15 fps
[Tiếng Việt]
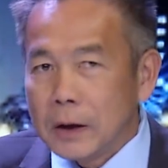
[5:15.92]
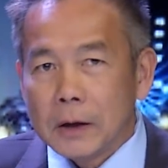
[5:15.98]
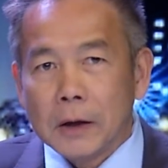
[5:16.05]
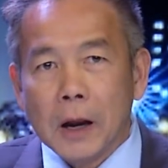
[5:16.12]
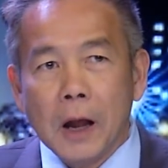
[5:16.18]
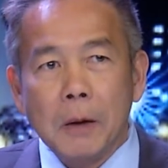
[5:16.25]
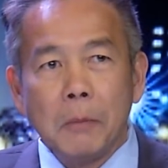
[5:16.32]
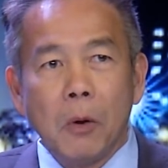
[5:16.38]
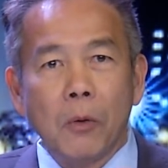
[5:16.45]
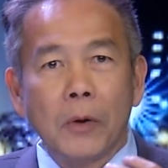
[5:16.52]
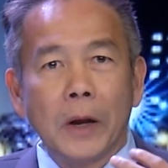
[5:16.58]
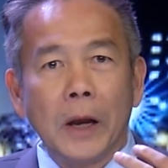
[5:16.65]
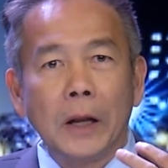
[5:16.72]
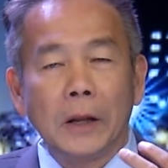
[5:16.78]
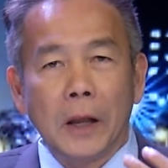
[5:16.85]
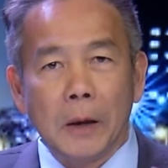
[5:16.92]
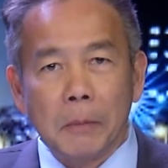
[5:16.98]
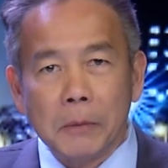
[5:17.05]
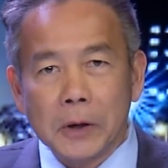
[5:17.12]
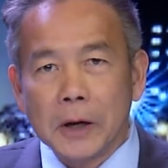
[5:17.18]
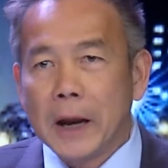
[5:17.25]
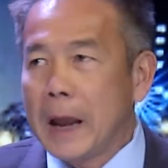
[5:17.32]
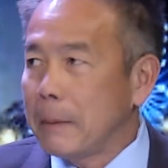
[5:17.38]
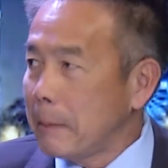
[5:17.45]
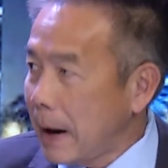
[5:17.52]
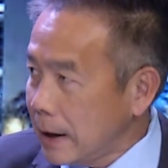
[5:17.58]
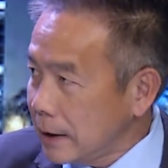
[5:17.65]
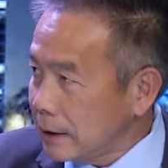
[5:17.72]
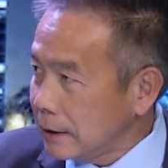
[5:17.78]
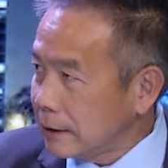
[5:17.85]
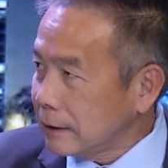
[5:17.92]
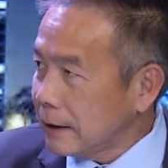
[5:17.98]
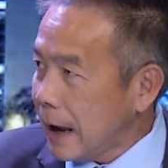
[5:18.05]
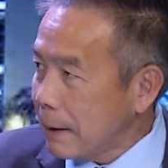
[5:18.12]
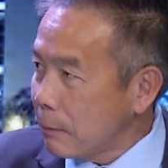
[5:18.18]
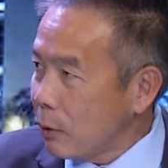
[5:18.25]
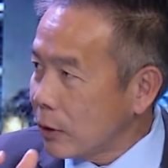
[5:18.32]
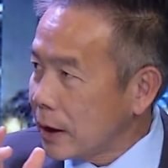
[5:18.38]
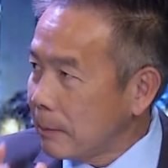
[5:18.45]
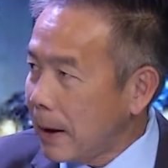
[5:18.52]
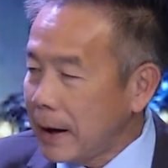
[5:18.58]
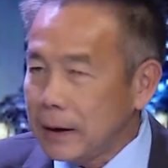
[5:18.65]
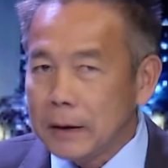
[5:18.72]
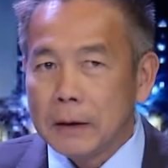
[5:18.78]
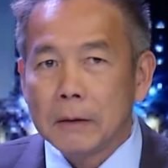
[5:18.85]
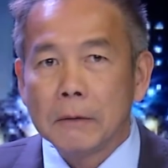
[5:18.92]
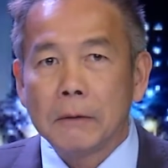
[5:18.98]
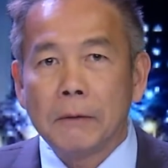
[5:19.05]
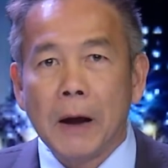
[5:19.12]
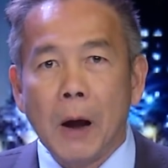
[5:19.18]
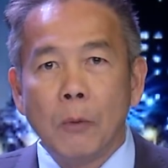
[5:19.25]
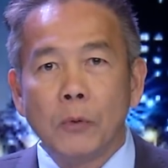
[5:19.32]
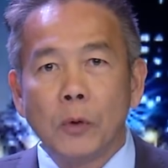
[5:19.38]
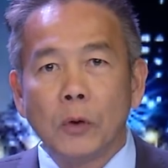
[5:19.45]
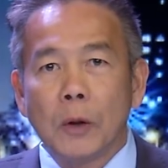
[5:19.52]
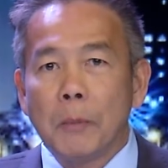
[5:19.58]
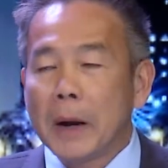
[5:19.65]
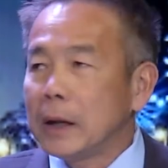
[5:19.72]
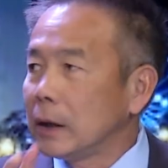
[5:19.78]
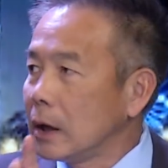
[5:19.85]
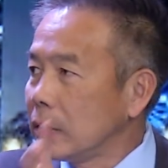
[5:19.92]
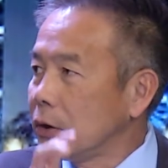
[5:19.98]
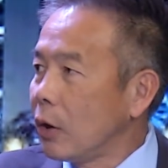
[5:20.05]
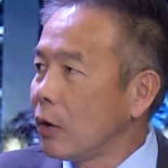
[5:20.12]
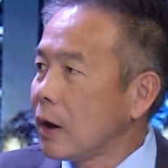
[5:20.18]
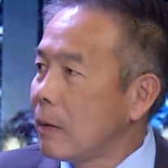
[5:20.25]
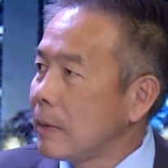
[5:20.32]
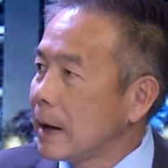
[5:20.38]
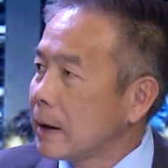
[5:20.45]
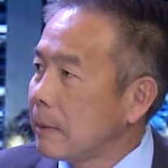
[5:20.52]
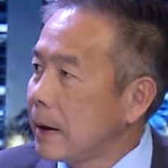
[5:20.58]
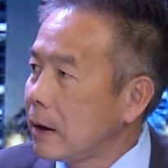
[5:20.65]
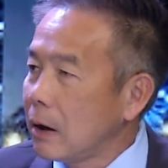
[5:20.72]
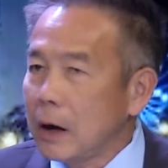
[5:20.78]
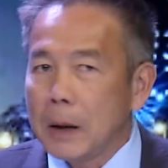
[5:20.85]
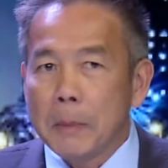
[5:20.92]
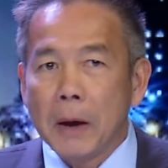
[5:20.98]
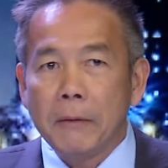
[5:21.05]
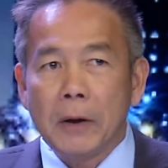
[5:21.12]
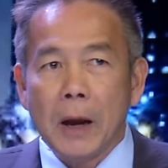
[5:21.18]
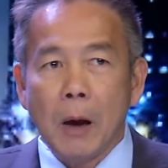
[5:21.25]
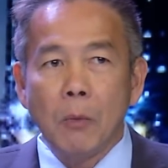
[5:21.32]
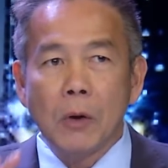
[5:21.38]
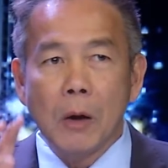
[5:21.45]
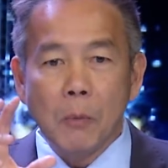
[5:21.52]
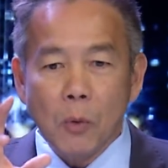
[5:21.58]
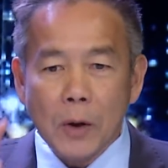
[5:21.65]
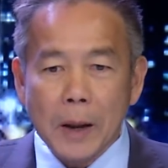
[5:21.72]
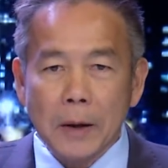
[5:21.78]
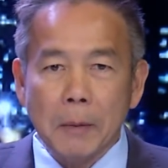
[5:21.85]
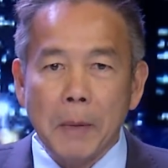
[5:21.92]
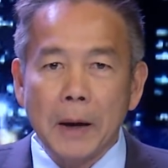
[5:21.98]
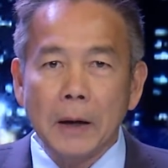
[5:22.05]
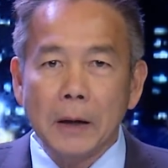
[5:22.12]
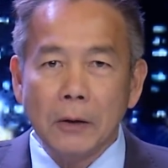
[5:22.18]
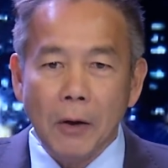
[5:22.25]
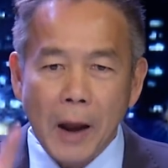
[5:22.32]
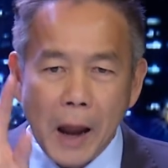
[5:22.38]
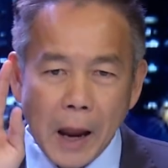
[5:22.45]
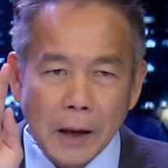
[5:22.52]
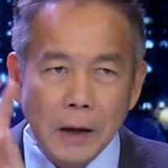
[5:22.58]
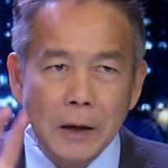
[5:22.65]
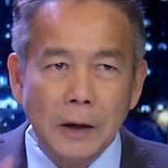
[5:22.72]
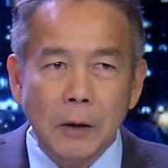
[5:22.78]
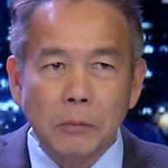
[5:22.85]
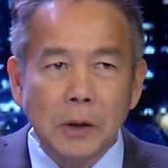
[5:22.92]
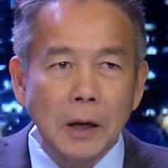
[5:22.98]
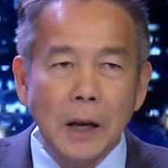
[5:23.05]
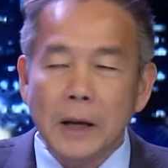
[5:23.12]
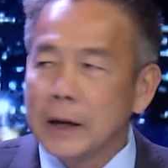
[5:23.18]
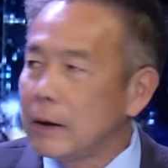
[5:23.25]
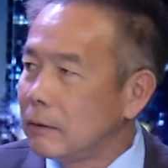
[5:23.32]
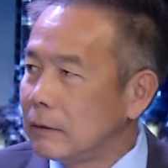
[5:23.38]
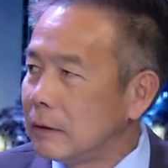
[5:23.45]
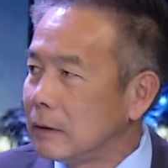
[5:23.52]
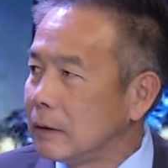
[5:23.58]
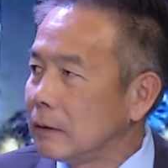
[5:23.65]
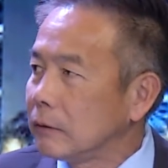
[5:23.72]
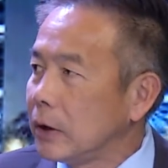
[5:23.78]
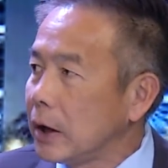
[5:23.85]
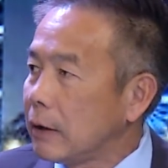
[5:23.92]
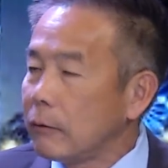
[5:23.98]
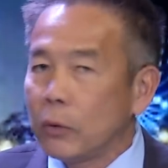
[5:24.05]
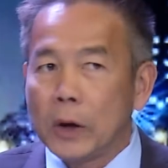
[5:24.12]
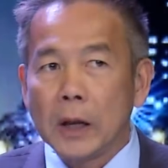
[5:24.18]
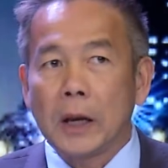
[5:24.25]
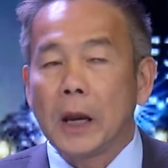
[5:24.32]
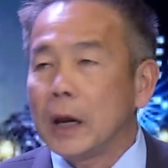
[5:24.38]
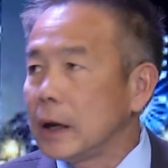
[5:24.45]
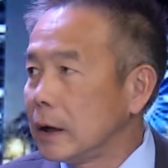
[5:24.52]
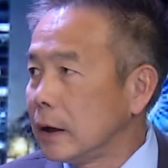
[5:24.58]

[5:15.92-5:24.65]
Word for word: đến một cái tiệm cửa hàng bánh đặt một cái bánh và ông chủ tiệm bánh từ chối không làm cái bánh đó là bởi vì ông không muốn làm cái bánh đó cho hai cái người đồng tính lấy nhau thì cái vụ này kiện